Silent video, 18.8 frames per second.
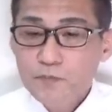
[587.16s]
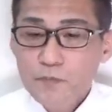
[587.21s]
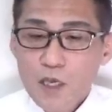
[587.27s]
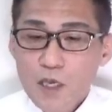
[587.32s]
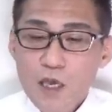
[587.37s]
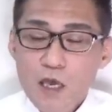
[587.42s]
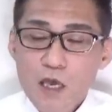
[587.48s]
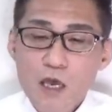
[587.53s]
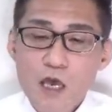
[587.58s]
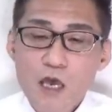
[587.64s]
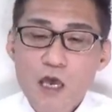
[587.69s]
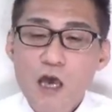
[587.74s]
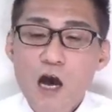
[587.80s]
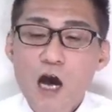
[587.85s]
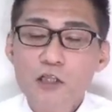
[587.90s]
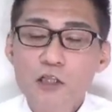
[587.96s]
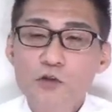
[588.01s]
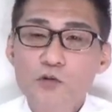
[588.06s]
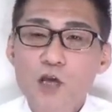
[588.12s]

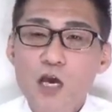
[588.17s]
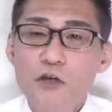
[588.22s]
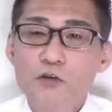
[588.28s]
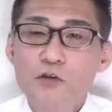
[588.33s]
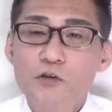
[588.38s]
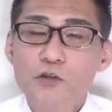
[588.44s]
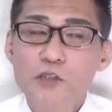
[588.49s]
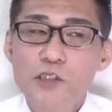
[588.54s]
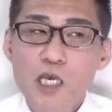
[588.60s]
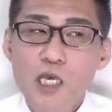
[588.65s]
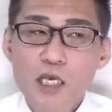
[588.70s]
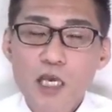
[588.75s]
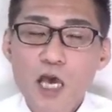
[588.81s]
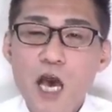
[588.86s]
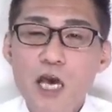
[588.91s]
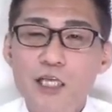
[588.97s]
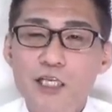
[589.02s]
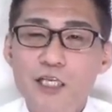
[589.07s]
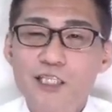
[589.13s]
えー、あとね、あの、惜
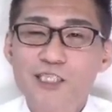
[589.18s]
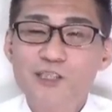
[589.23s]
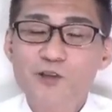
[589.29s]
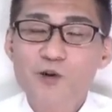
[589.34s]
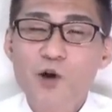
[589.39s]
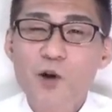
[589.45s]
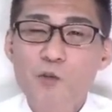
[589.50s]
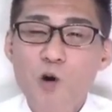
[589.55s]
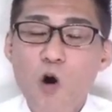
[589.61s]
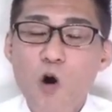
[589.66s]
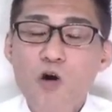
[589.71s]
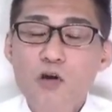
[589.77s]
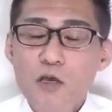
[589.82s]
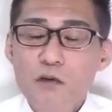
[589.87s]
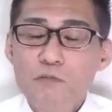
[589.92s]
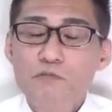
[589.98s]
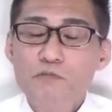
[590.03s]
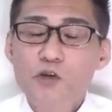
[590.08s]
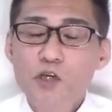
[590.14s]
敗率とかも
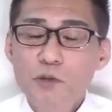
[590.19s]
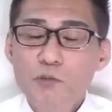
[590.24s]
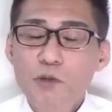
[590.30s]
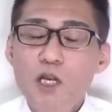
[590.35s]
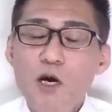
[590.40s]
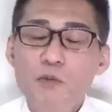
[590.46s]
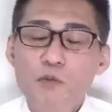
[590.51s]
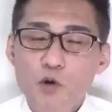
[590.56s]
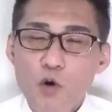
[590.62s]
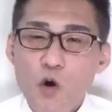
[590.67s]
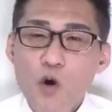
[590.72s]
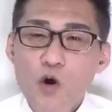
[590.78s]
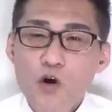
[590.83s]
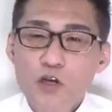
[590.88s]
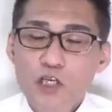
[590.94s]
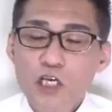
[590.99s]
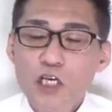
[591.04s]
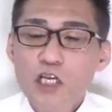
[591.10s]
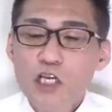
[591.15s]
無意味なもの。
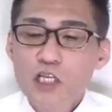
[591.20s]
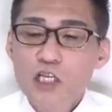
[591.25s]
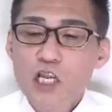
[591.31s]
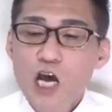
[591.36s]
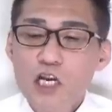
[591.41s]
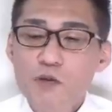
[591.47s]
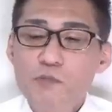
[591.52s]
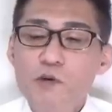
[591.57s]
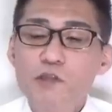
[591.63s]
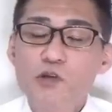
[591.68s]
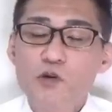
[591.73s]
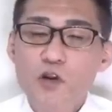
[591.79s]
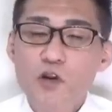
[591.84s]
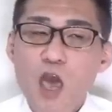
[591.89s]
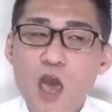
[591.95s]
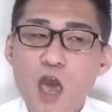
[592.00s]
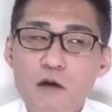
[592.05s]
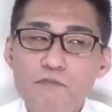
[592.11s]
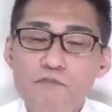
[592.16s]
になりますよ
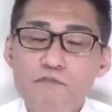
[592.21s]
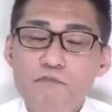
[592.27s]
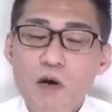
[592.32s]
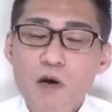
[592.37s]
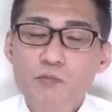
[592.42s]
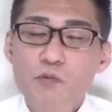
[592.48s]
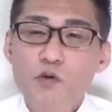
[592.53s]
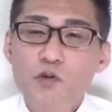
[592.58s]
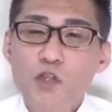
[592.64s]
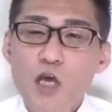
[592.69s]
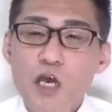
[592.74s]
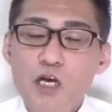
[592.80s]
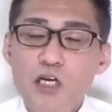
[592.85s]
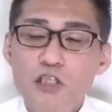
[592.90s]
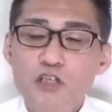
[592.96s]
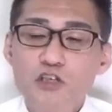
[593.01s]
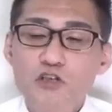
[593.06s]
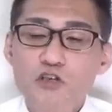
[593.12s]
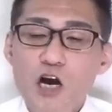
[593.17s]
ね。まあ母体
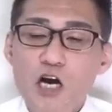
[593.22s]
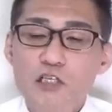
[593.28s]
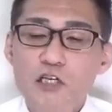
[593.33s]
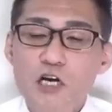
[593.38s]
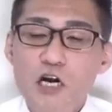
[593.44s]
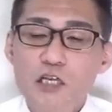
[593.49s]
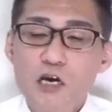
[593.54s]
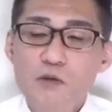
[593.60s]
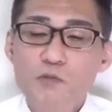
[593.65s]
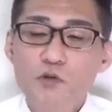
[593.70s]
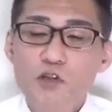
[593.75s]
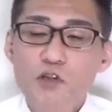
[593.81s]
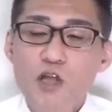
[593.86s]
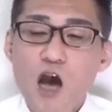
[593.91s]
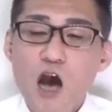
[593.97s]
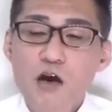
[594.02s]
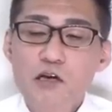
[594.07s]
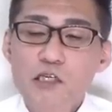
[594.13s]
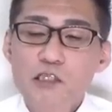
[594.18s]
が中核化だもん
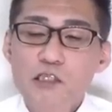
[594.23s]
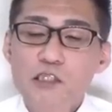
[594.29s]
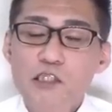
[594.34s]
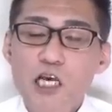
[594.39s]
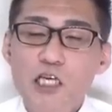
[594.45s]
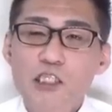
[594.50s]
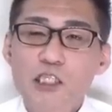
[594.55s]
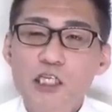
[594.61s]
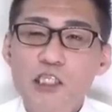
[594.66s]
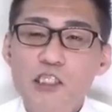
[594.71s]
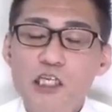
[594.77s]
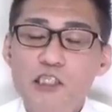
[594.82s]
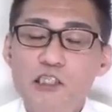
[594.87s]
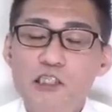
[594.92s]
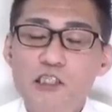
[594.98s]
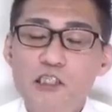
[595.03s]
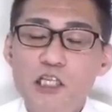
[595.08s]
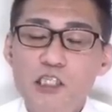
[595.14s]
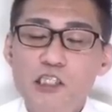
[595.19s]
な。性善
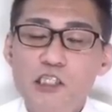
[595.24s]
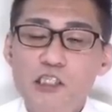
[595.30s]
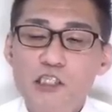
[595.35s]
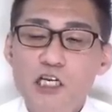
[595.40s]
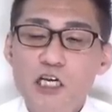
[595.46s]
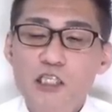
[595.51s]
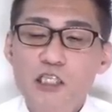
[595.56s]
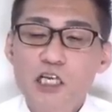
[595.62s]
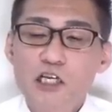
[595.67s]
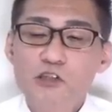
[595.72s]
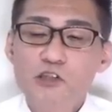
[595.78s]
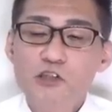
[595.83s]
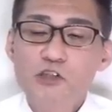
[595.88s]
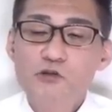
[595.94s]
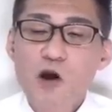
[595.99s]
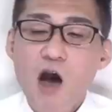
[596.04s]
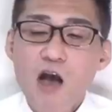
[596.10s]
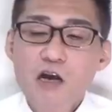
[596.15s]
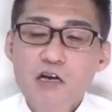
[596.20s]
説で作られた
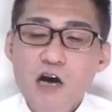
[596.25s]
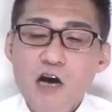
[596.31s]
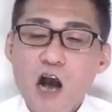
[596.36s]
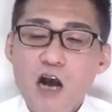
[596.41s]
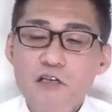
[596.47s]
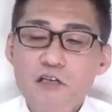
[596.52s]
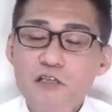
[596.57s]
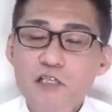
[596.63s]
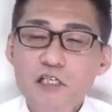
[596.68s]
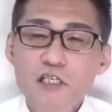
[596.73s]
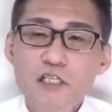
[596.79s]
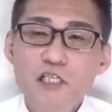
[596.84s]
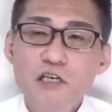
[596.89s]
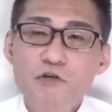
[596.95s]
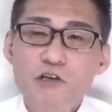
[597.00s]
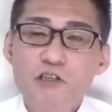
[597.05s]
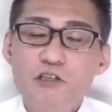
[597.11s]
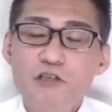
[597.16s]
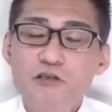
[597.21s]
ルールは悪人に
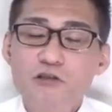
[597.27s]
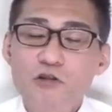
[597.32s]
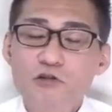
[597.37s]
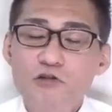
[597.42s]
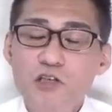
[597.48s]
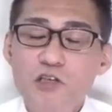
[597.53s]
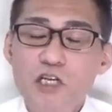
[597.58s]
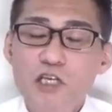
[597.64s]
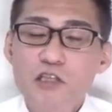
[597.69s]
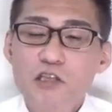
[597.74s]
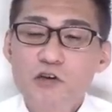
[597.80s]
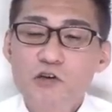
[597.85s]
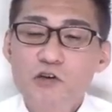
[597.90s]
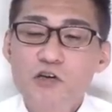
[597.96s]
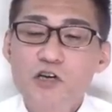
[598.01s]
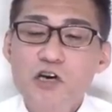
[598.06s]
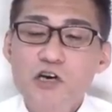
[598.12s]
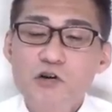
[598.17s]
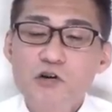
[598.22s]
は通用しないって
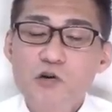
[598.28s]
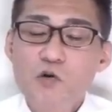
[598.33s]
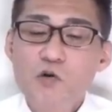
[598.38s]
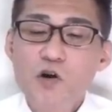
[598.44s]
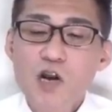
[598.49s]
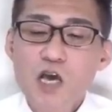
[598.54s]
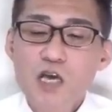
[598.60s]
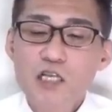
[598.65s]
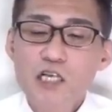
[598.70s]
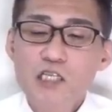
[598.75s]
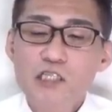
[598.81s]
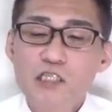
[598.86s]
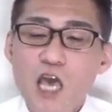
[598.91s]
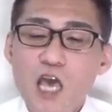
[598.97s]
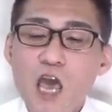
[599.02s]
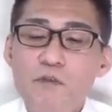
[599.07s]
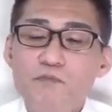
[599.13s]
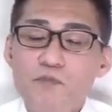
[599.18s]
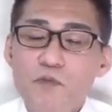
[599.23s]
いう恒例です
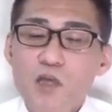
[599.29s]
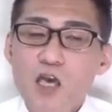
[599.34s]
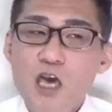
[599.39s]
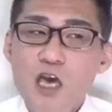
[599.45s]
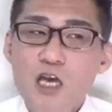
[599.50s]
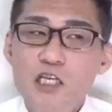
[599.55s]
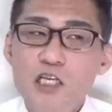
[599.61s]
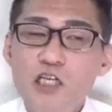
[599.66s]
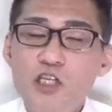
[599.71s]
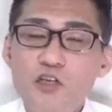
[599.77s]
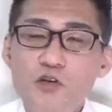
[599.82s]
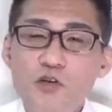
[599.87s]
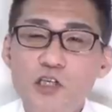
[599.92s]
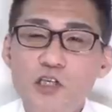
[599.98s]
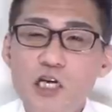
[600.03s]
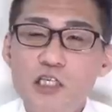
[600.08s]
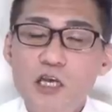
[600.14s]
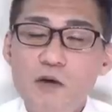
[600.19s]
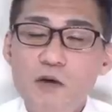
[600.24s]
ね。えー、24
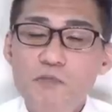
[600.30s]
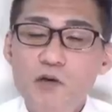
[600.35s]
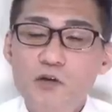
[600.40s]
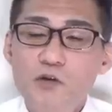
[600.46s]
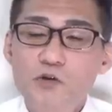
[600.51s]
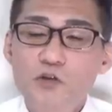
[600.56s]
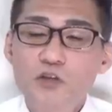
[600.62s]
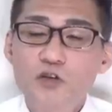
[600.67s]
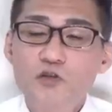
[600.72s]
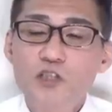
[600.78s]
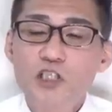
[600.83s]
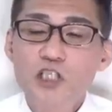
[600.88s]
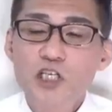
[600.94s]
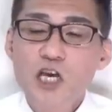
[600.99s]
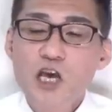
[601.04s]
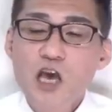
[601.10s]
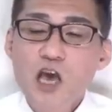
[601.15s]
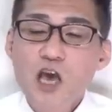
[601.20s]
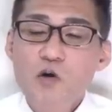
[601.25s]
時間365
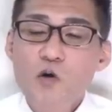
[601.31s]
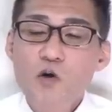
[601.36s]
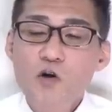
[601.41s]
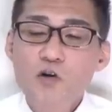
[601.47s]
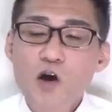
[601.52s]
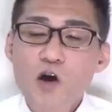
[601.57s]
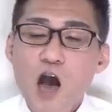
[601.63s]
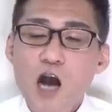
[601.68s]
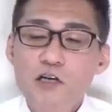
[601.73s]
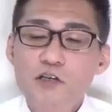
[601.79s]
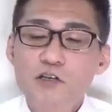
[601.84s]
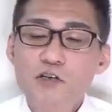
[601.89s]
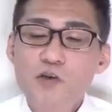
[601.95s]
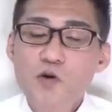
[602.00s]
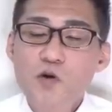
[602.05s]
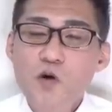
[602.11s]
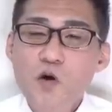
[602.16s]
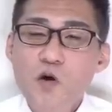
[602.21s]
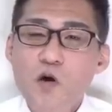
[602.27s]
日、法の悪
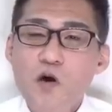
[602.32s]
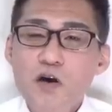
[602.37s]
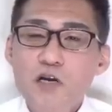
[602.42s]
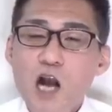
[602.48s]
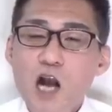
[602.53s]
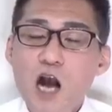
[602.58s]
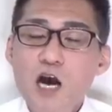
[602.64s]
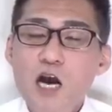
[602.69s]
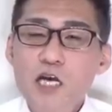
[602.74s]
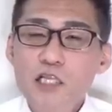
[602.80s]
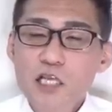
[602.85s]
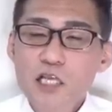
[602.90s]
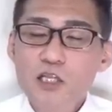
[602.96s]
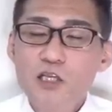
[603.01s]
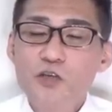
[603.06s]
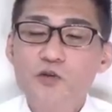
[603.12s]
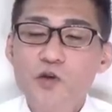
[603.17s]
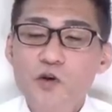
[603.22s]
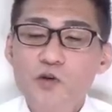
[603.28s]
用を考えてん
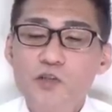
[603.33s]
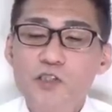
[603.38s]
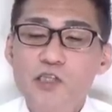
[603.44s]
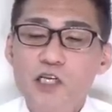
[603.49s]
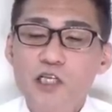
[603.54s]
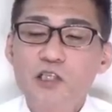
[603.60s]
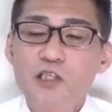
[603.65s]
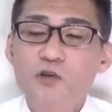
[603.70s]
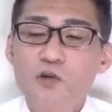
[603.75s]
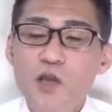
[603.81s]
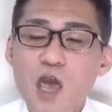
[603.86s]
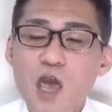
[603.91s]
でしょうね、こいつらきっと